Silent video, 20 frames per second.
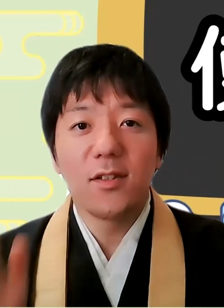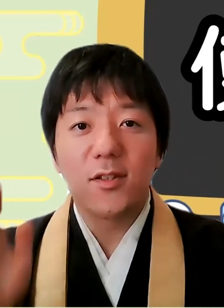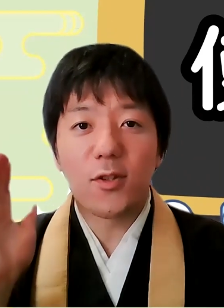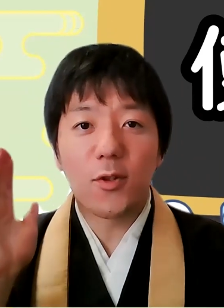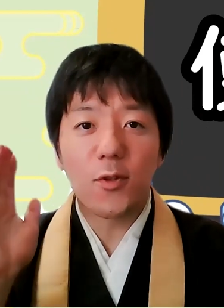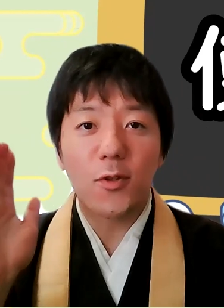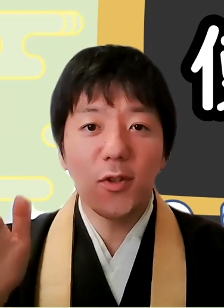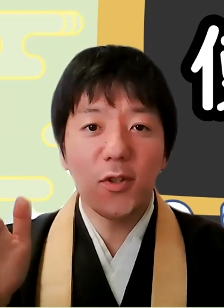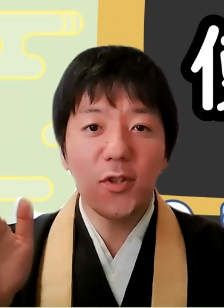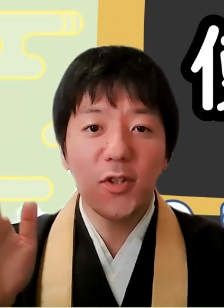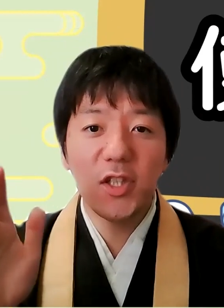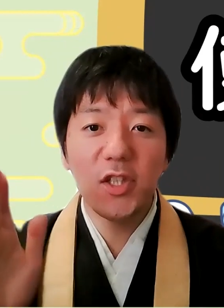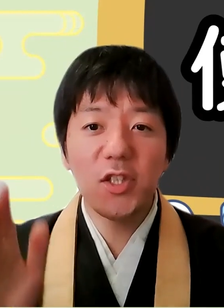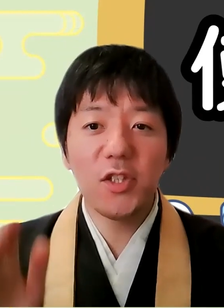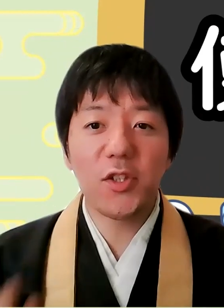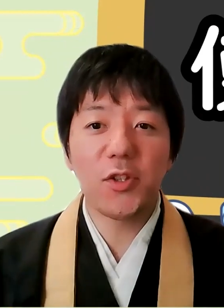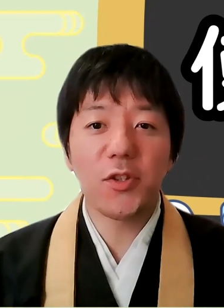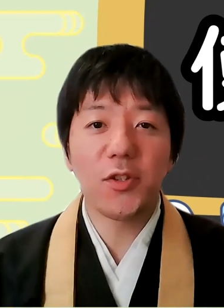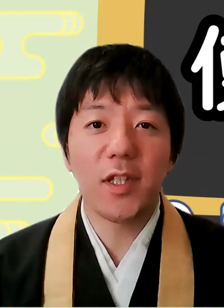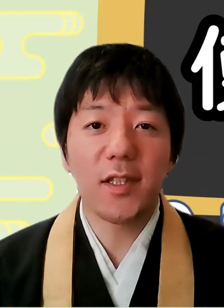浄土
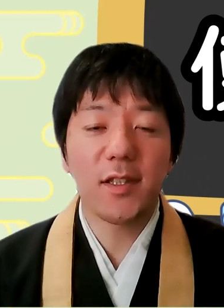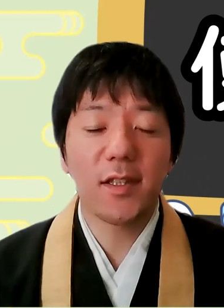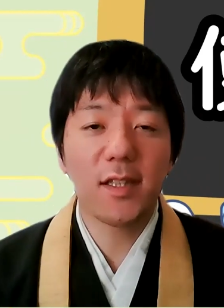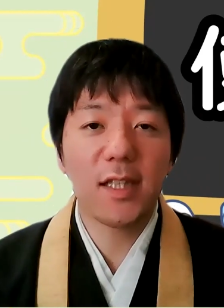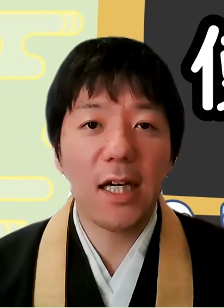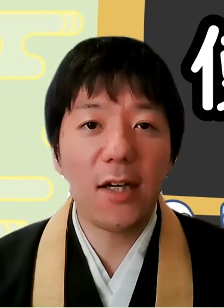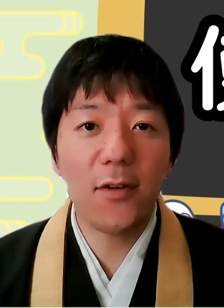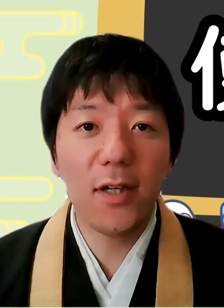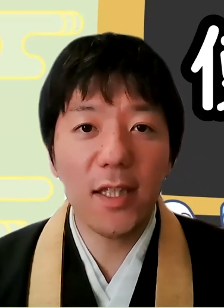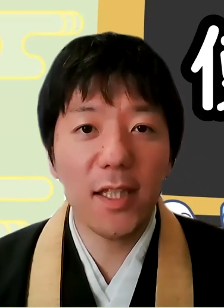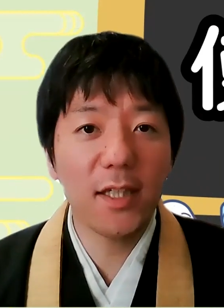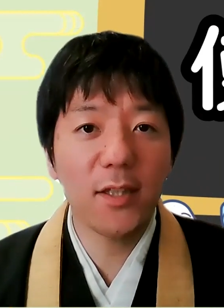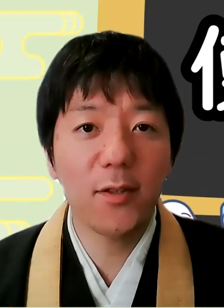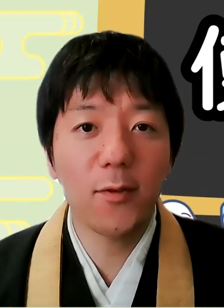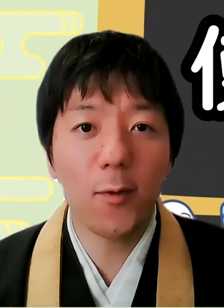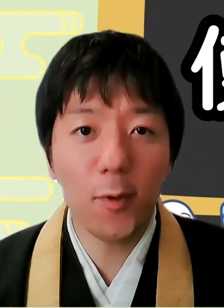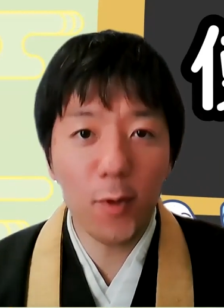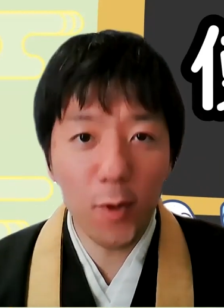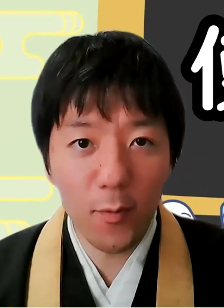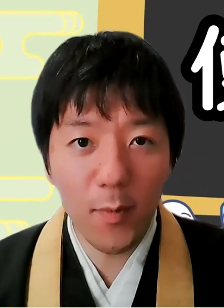真宗で使わな
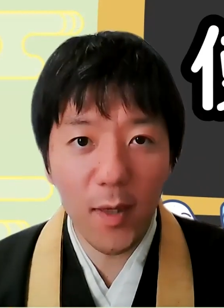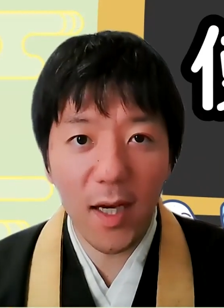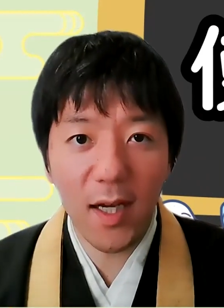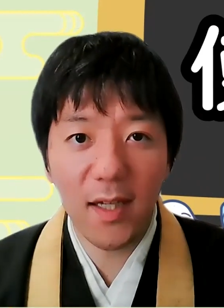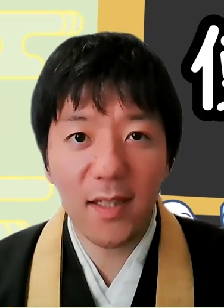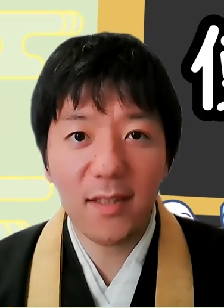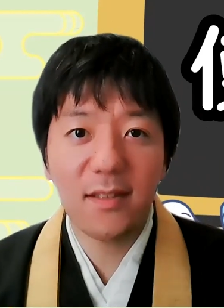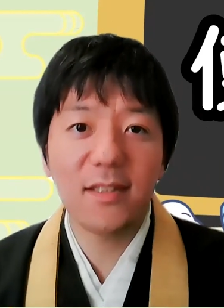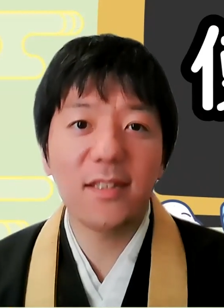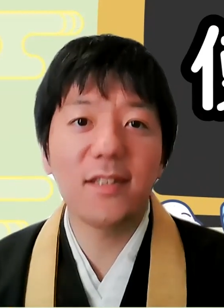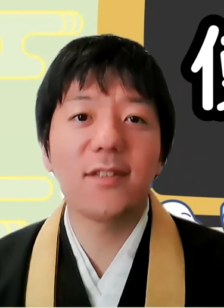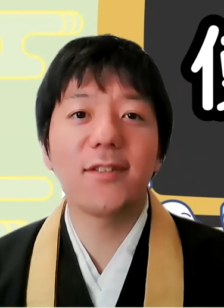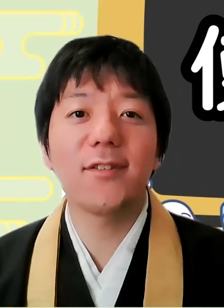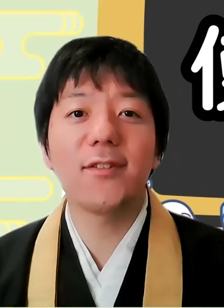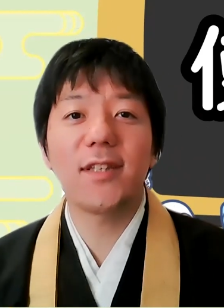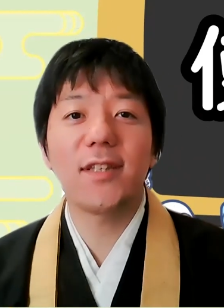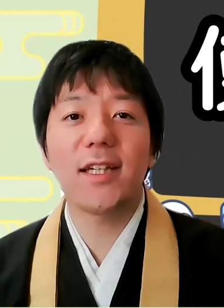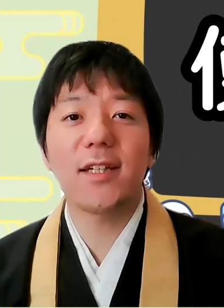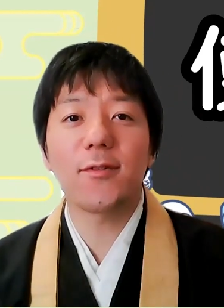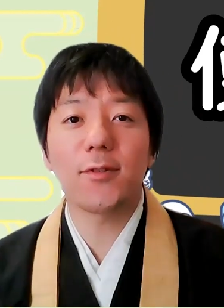い言葉につ
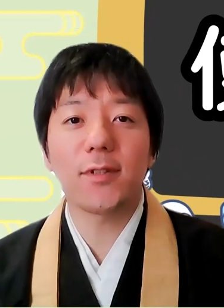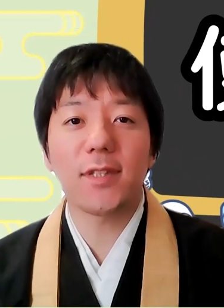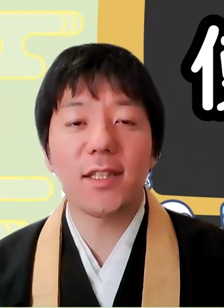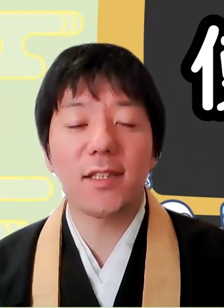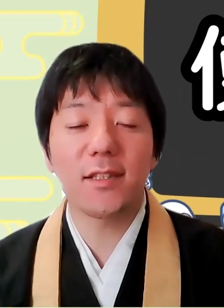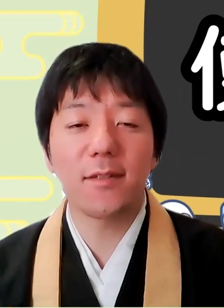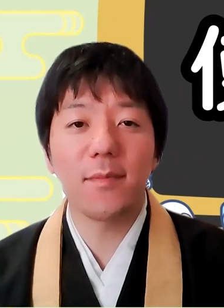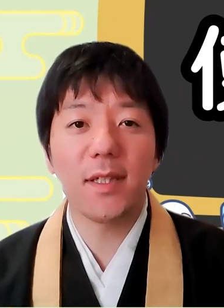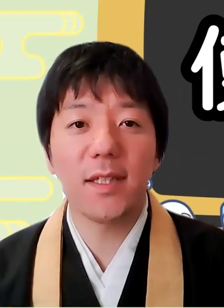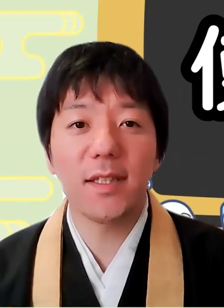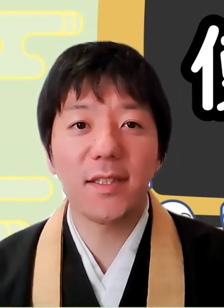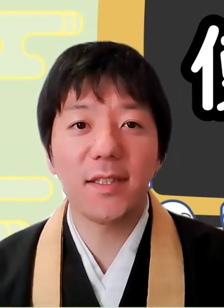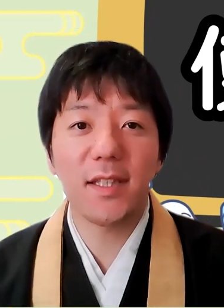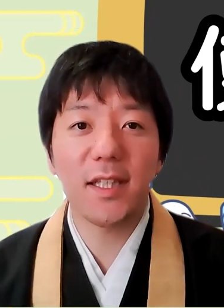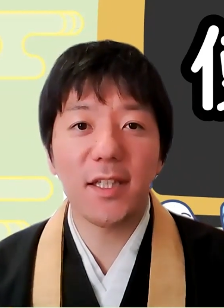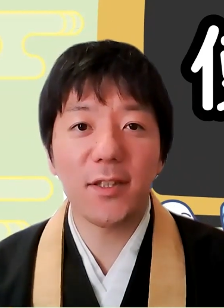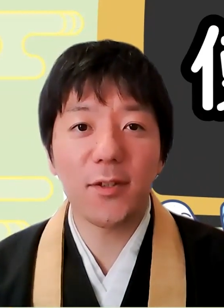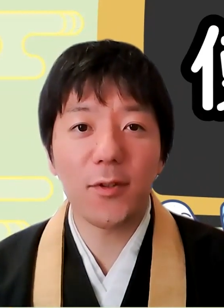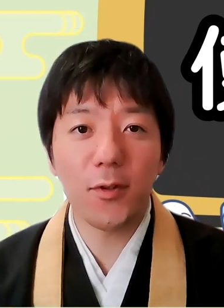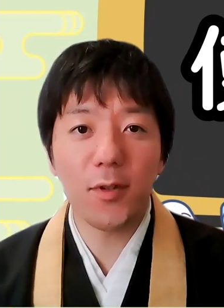いてご説明し
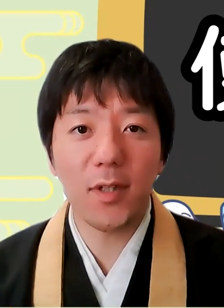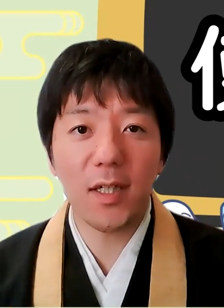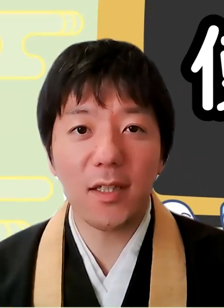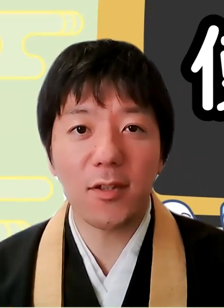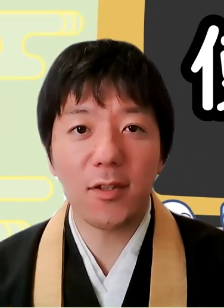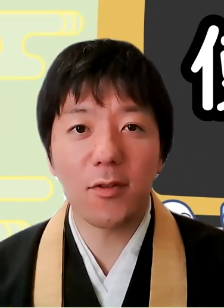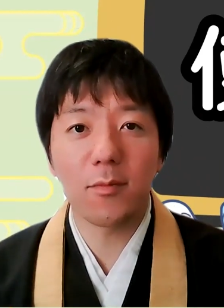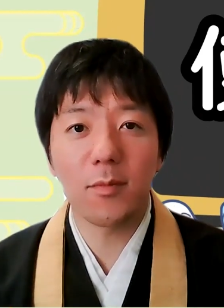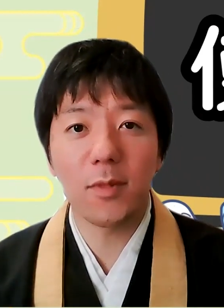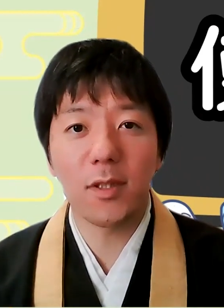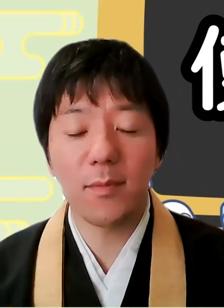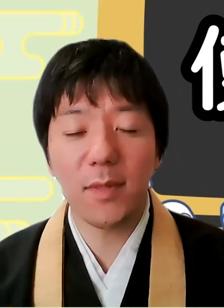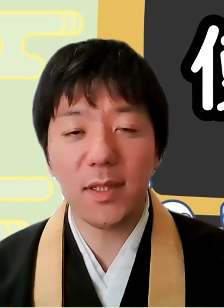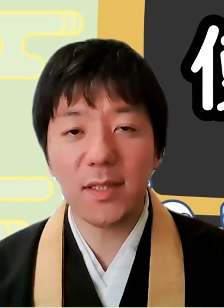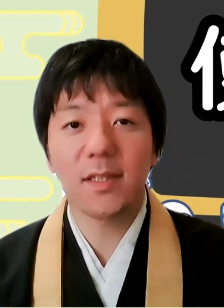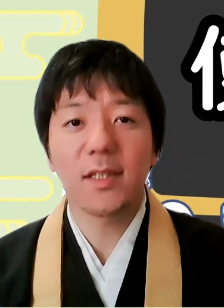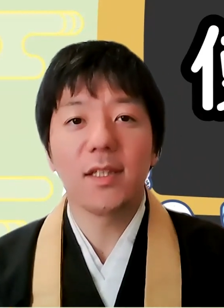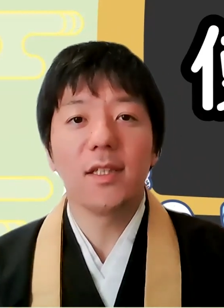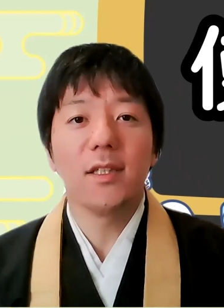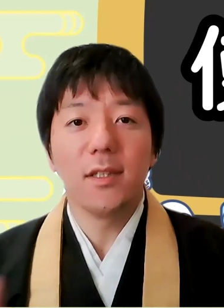ていこうかと思いま
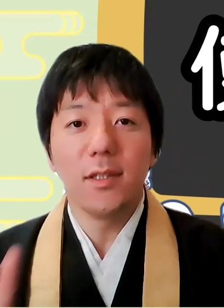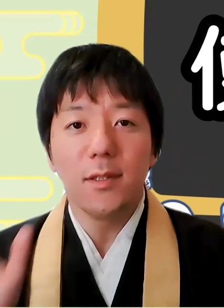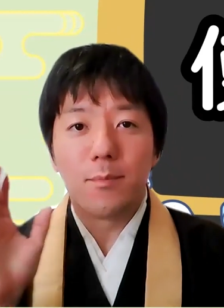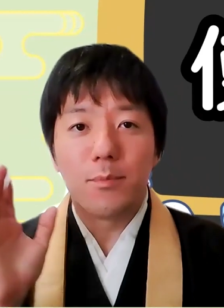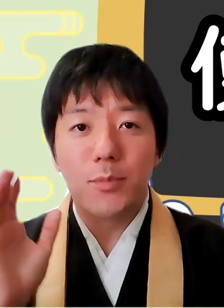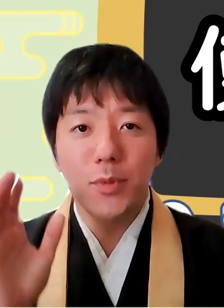す。